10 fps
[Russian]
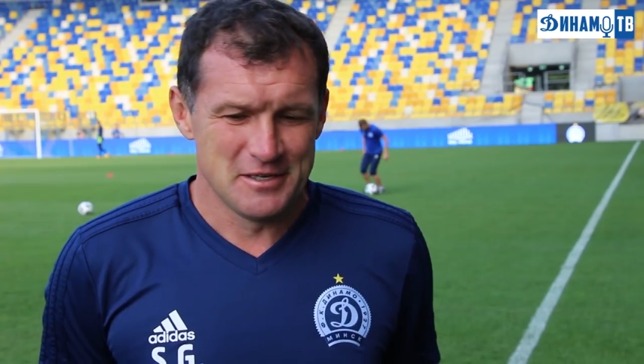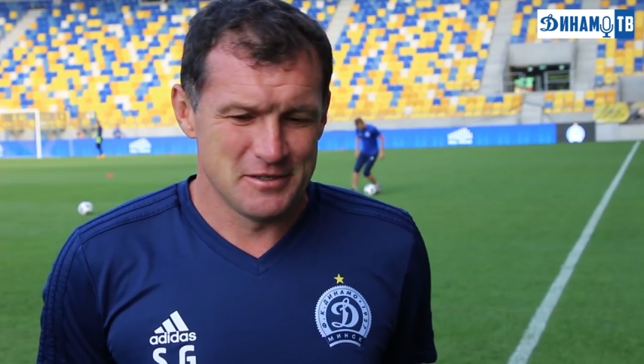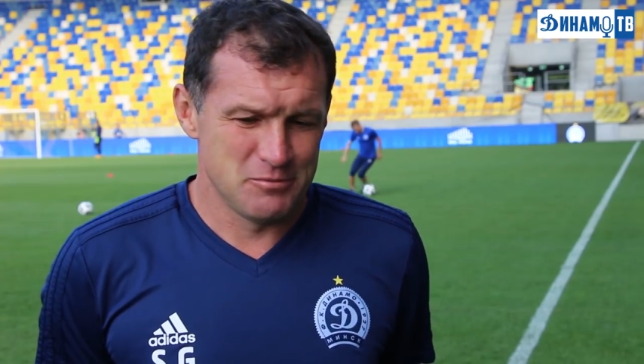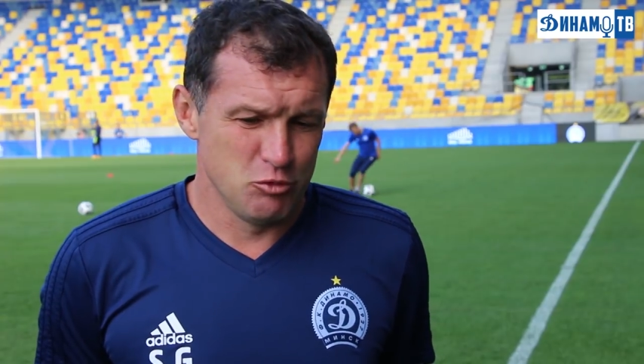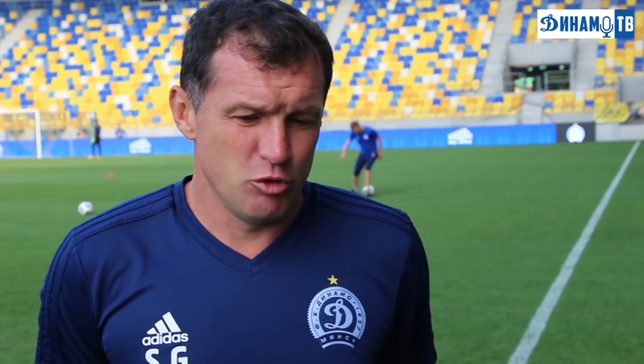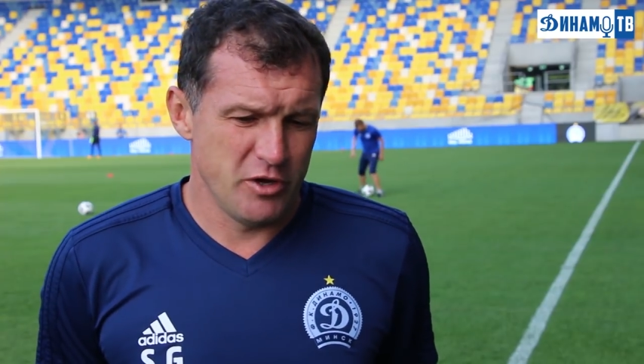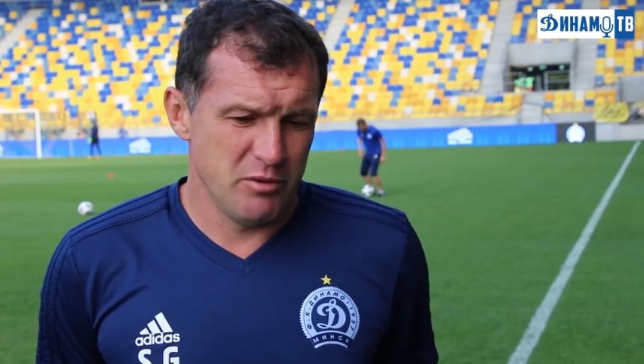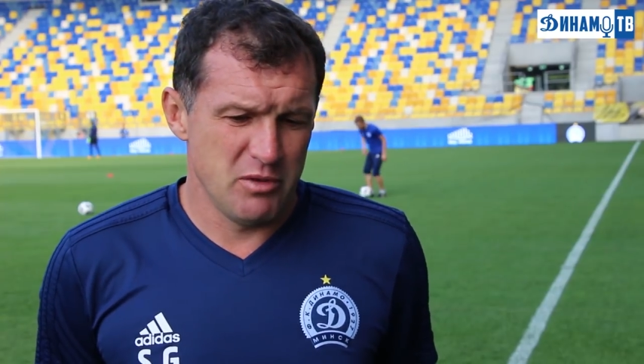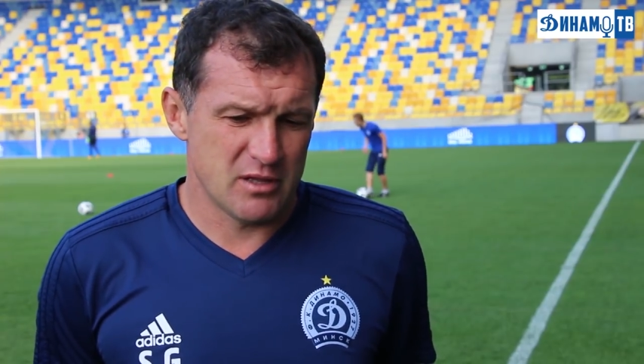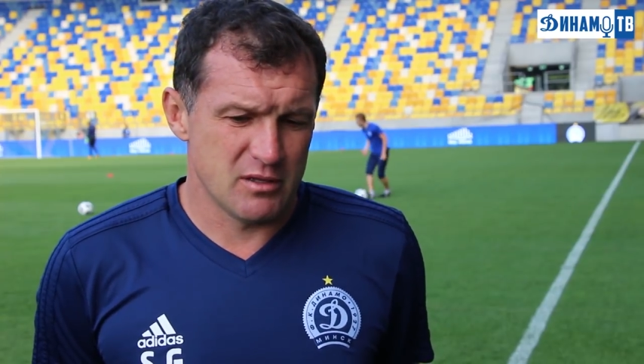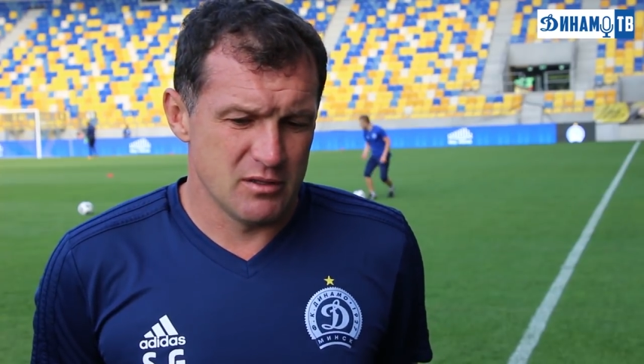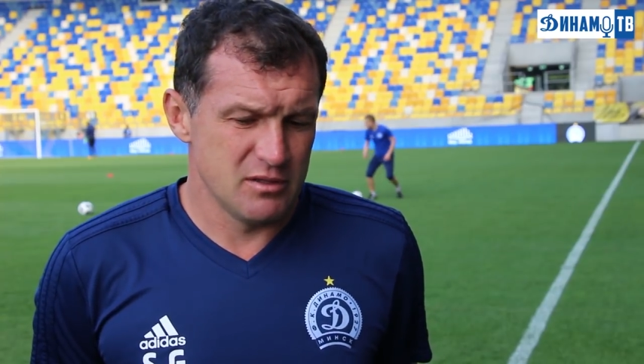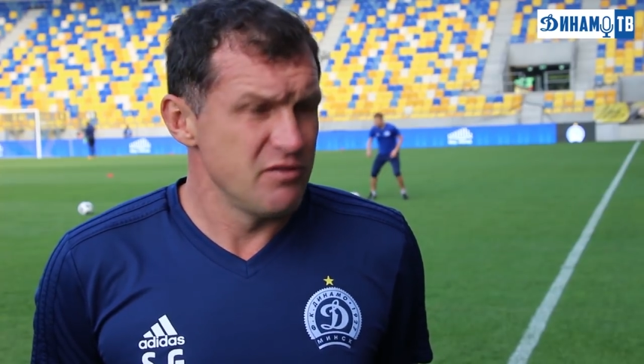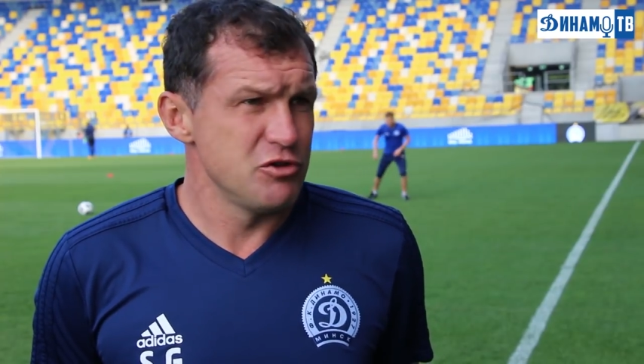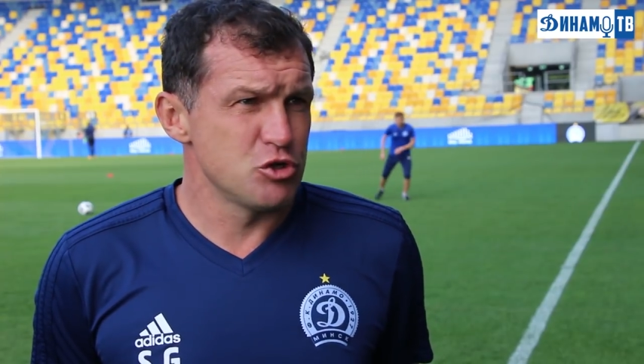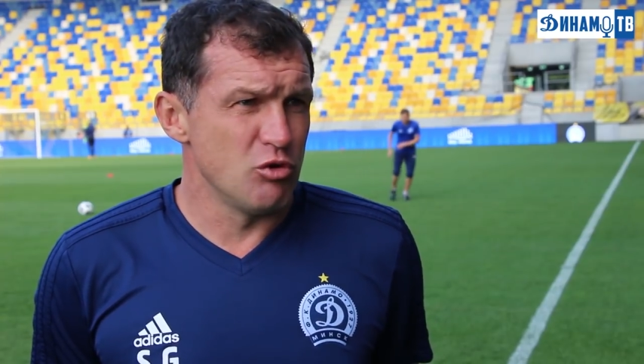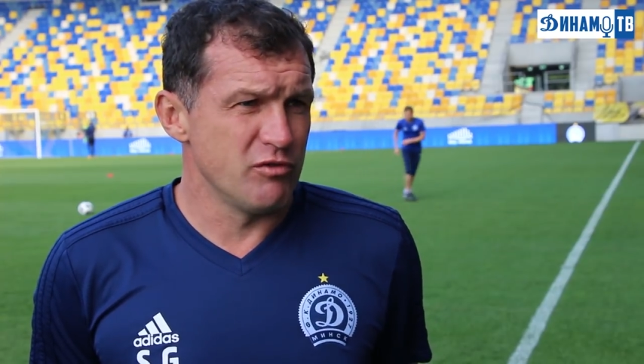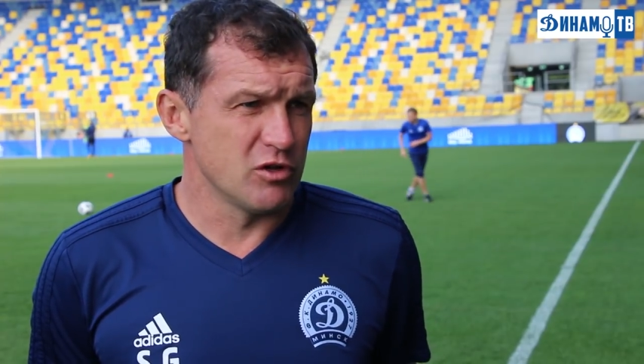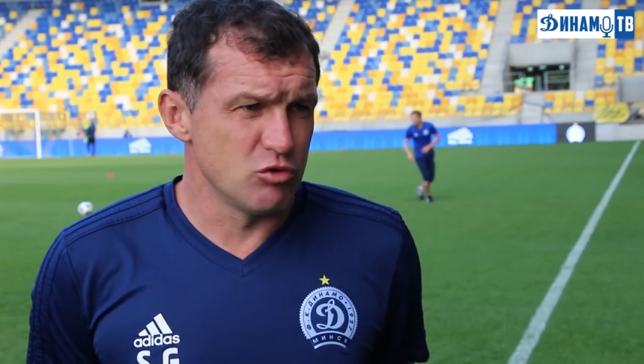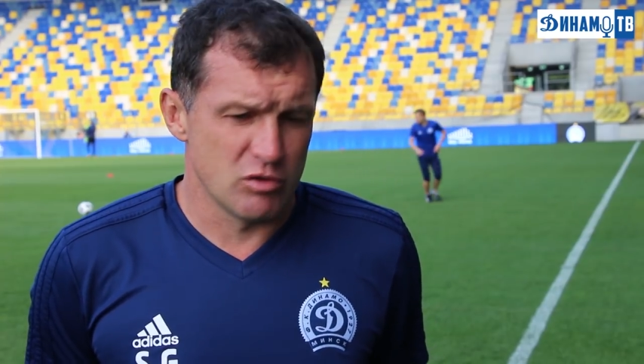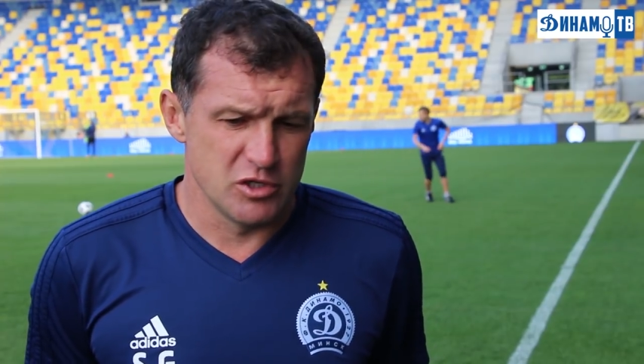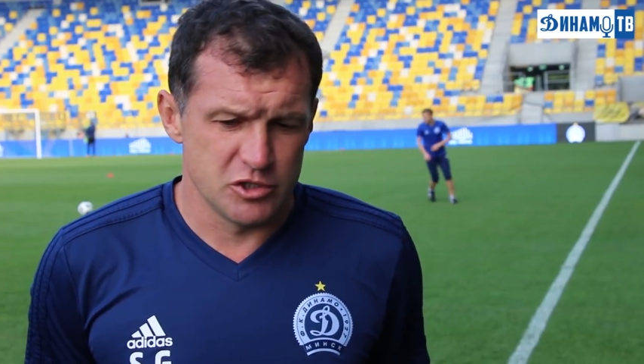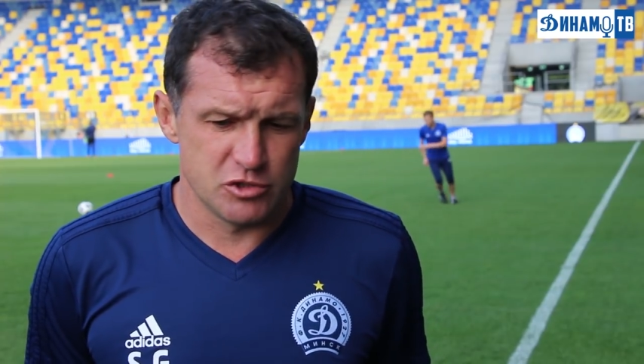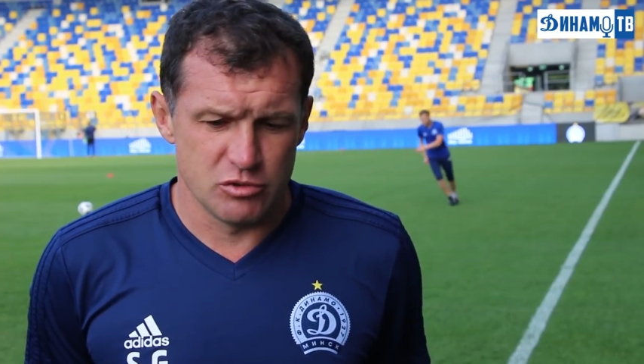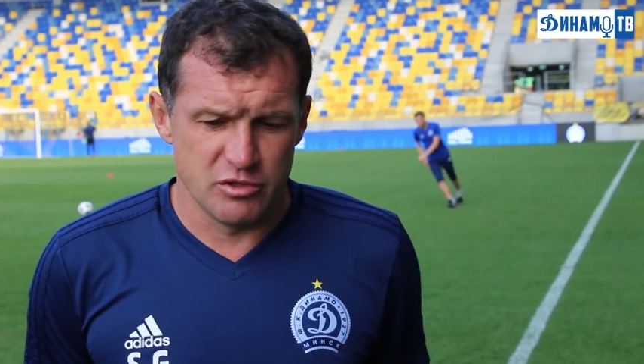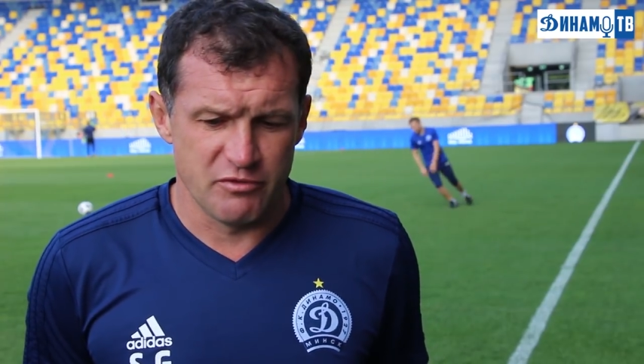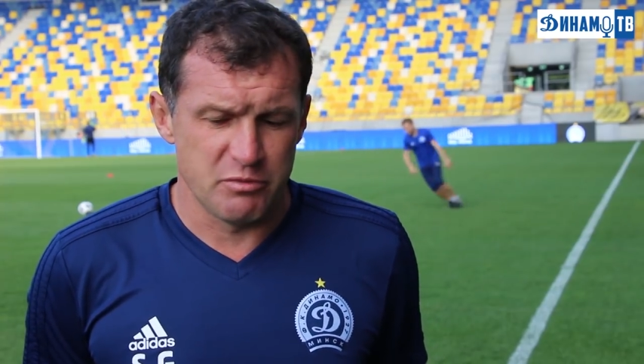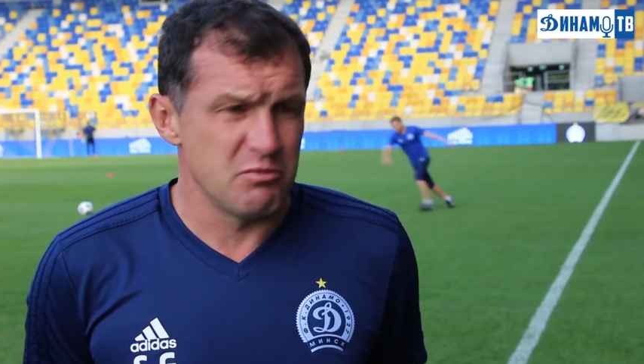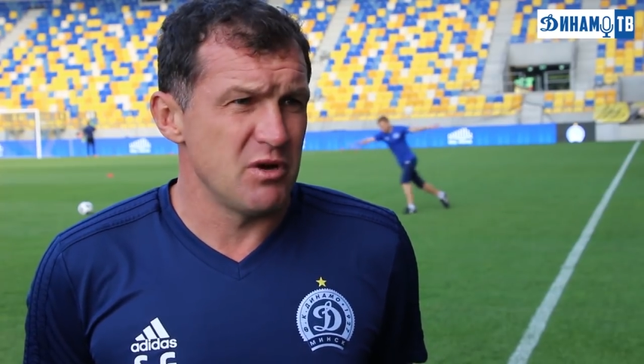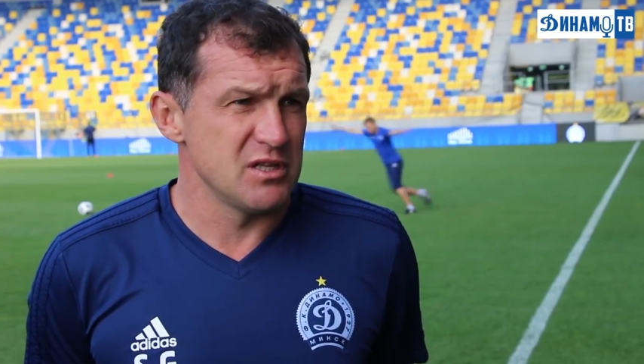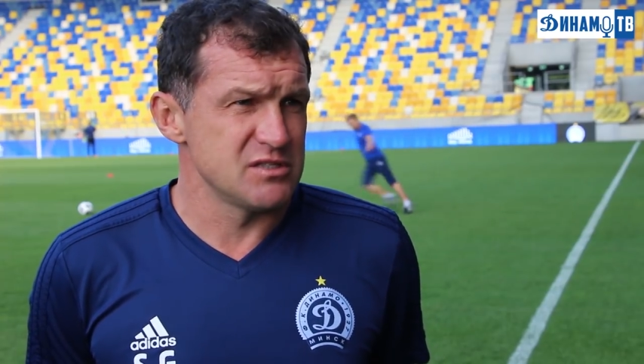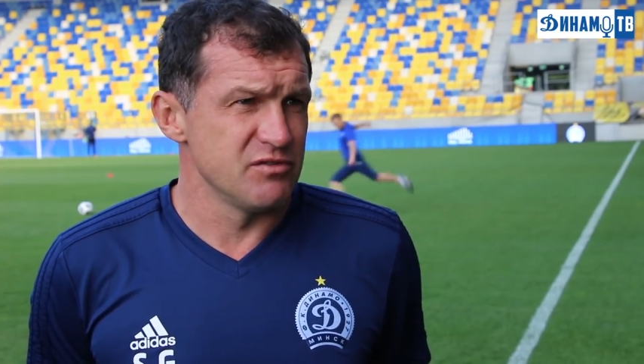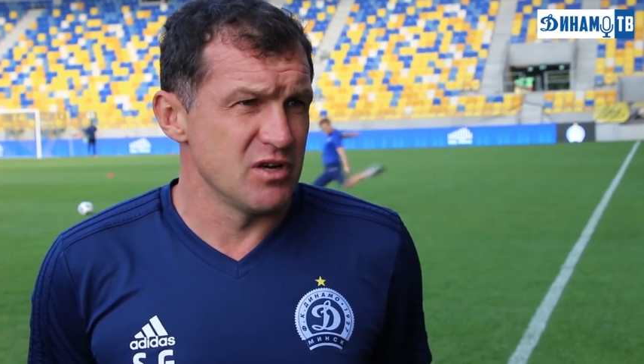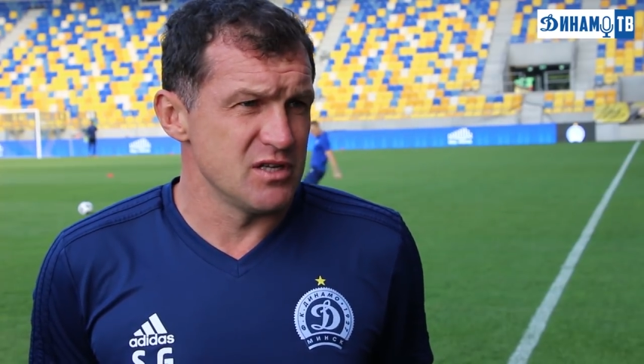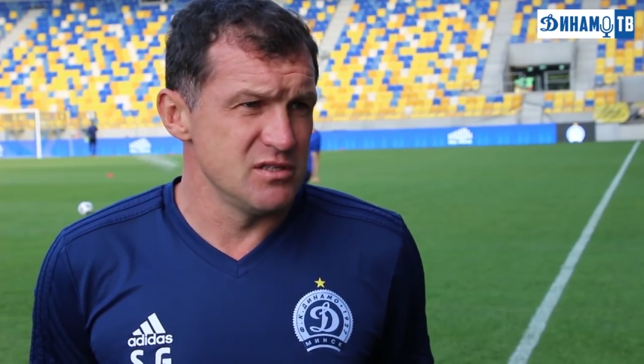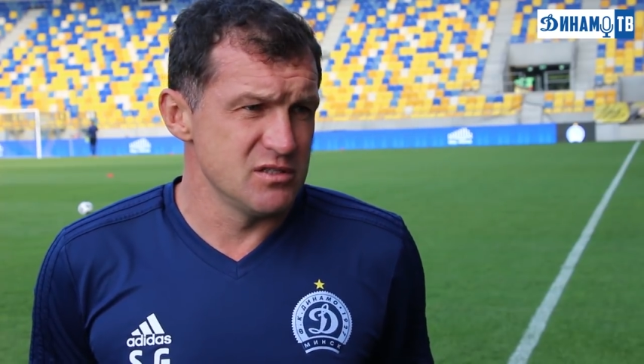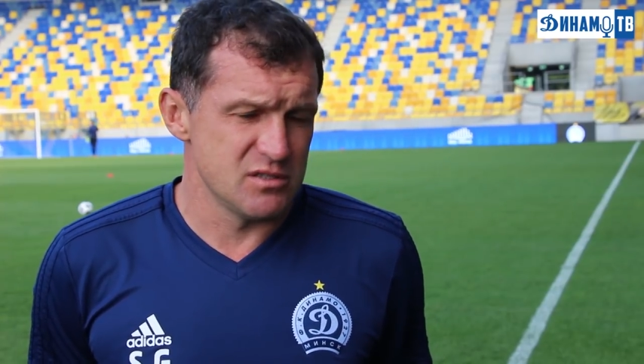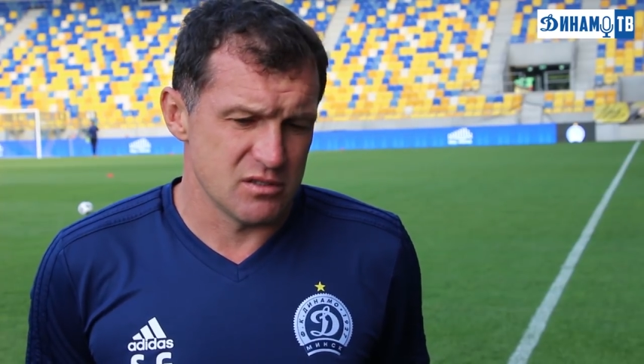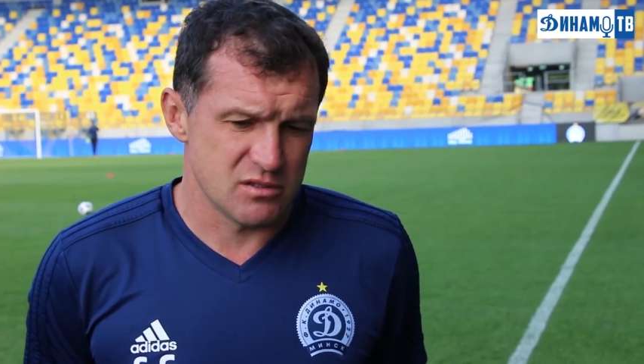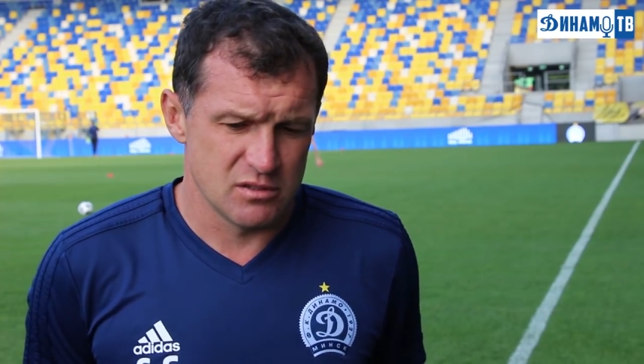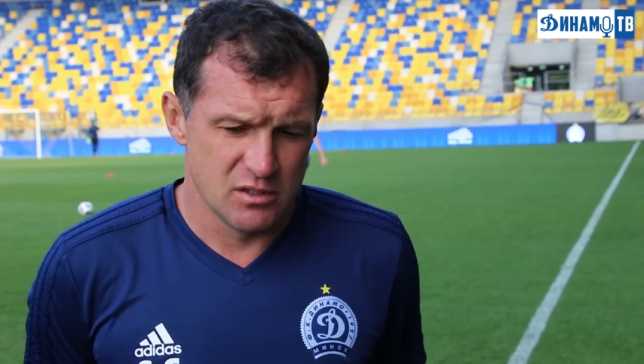э, много ребят, э, новичков, которые еще не в оптимальной своей кондиции.